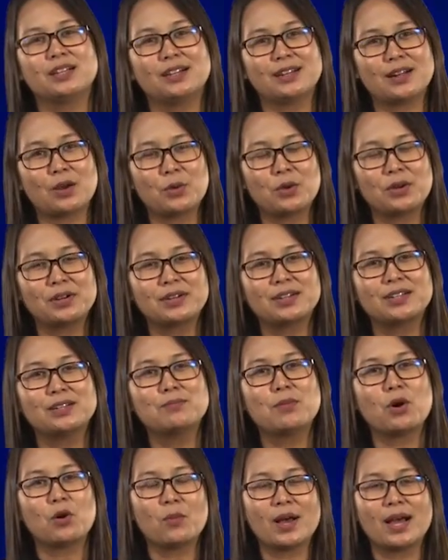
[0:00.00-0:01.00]
เราก็เริ่
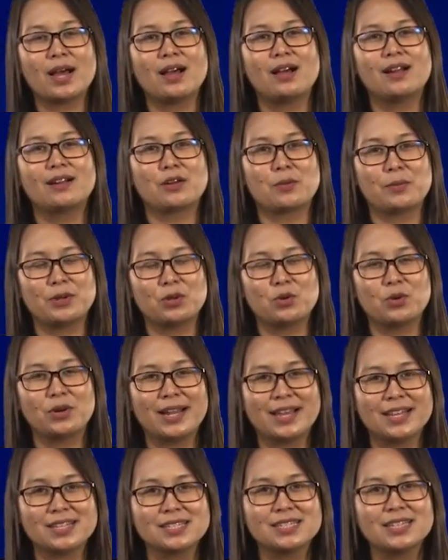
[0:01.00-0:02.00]
มบอกว่าเราเป็นคน
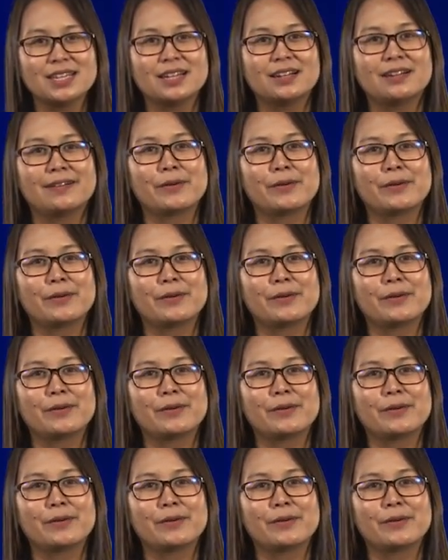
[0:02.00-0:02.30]
อาเซียน